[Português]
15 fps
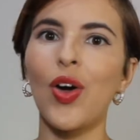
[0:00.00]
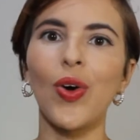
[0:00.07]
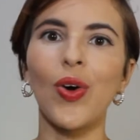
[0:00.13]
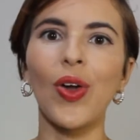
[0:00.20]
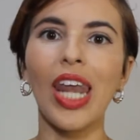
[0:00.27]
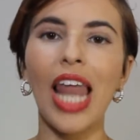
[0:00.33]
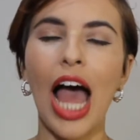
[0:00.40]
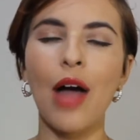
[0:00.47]

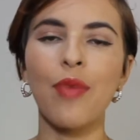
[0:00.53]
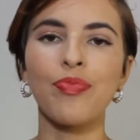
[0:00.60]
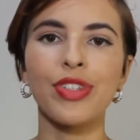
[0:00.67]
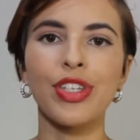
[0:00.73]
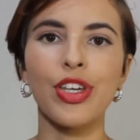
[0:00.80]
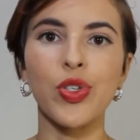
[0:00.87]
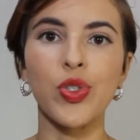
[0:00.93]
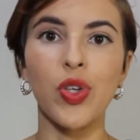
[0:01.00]
Olá,
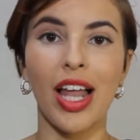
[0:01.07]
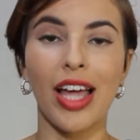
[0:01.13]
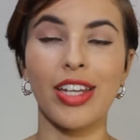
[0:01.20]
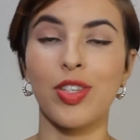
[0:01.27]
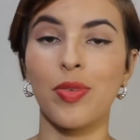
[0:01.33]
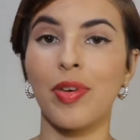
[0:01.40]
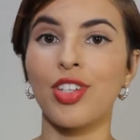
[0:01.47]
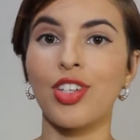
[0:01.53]
eu sou
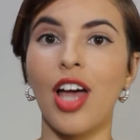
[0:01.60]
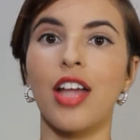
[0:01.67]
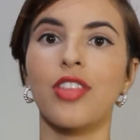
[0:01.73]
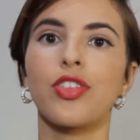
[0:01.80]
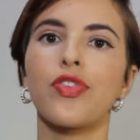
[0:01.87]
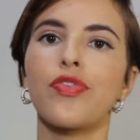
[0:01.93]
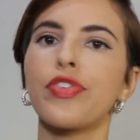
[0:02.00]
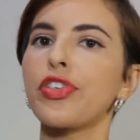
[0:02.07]
Larissa Machado
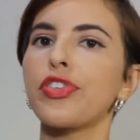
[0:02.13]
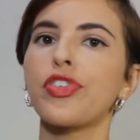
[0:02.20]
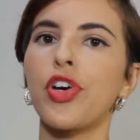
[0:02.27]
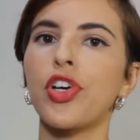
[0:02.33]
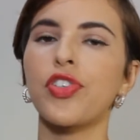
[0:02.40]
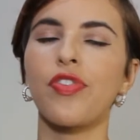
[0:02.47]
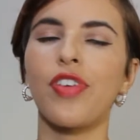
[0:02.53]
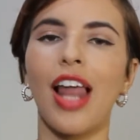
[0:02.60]
e no vídeo de
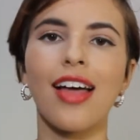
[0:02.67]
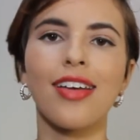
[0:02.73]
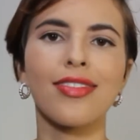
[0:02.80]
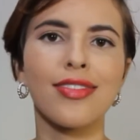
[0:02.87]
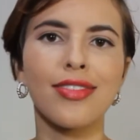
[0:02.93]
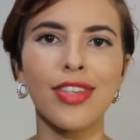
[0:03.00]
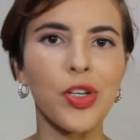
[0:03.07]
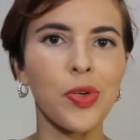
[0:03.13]
hoje vou falar
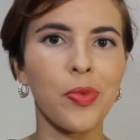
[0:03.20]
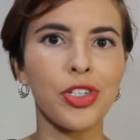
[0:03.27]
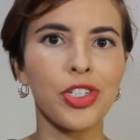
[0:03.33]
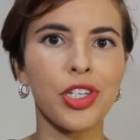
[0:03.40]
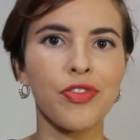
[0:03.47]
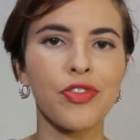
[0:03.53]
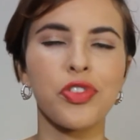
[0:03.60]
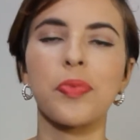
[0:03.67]
5
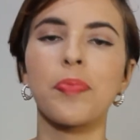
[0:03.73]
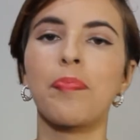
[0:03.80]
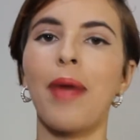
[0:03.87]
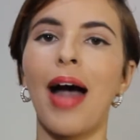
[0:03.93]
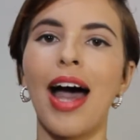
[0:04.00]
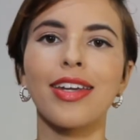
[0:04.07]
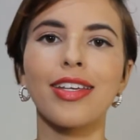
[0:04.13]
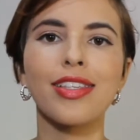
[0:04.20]
motivos
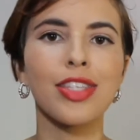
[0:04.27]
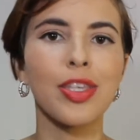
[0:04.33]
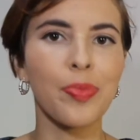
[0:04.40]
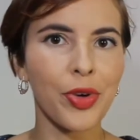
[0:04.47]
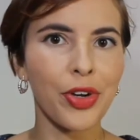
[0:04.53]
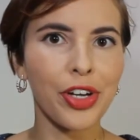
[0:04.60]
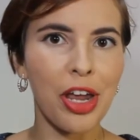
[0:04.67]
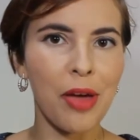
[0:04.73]
para se
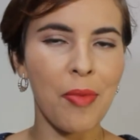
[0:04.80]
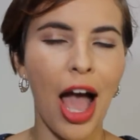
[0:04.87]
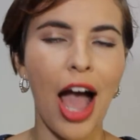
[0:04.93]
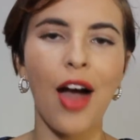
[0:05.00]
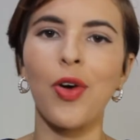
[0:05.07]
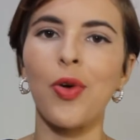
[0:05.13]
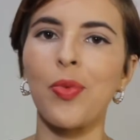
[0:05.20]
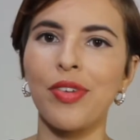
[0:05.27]

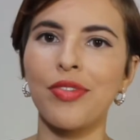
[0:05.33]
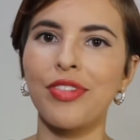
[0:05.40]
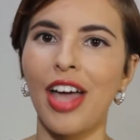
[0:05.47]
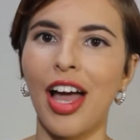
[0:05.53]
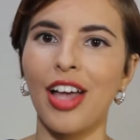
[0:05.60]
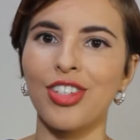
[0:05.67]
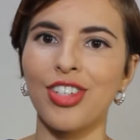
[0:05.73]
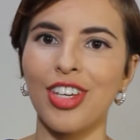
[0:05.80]
programar uma
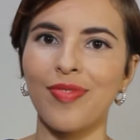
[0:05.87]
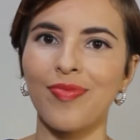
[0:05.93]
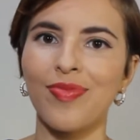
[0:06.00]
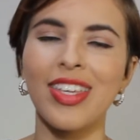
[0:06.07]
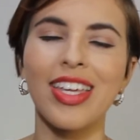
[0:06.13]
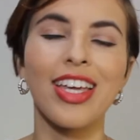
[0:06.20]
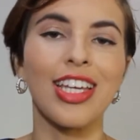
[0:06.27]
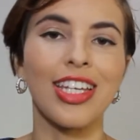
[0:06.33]
viagem.
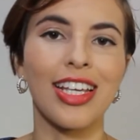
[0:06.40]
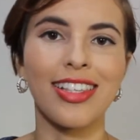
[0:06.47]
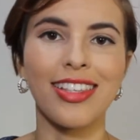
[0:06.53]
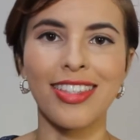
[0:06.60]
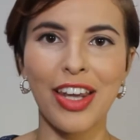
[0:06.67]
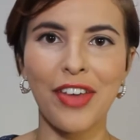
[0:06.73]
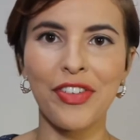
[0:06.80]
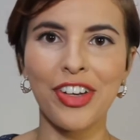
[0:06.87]
Já se
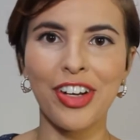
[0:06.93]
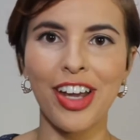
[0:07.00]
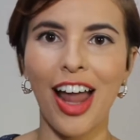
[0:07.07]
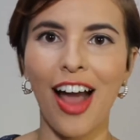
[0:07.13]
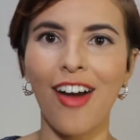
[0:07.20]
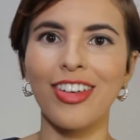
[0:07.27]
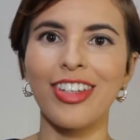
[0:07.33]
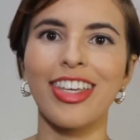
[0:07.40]
inscreva no
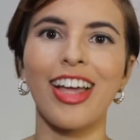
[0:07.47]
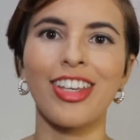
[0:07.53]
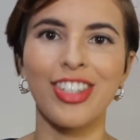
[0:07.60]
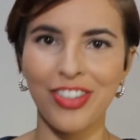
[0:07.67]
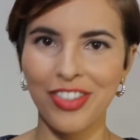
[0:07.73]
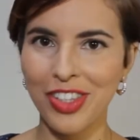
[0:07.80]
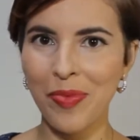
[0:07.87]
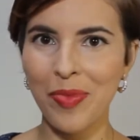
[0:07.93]
canal e
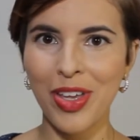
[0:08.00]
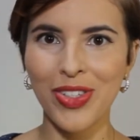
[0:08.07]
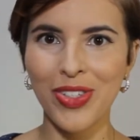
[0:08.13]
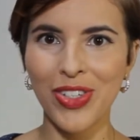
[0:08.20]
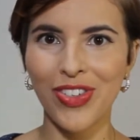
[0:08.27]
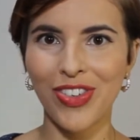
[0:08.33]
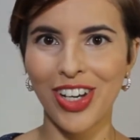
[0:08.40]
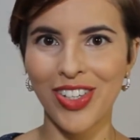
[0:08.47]
ative também as
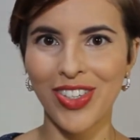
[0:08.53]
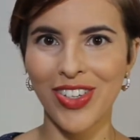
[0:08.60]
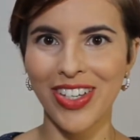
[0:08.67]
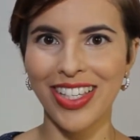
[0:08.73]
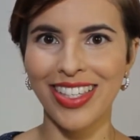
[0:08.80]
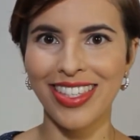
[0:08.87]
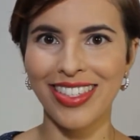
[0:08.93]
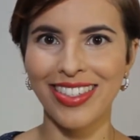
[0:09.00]

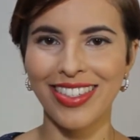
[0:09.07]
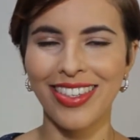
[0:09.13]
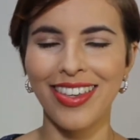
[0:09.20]
notificações.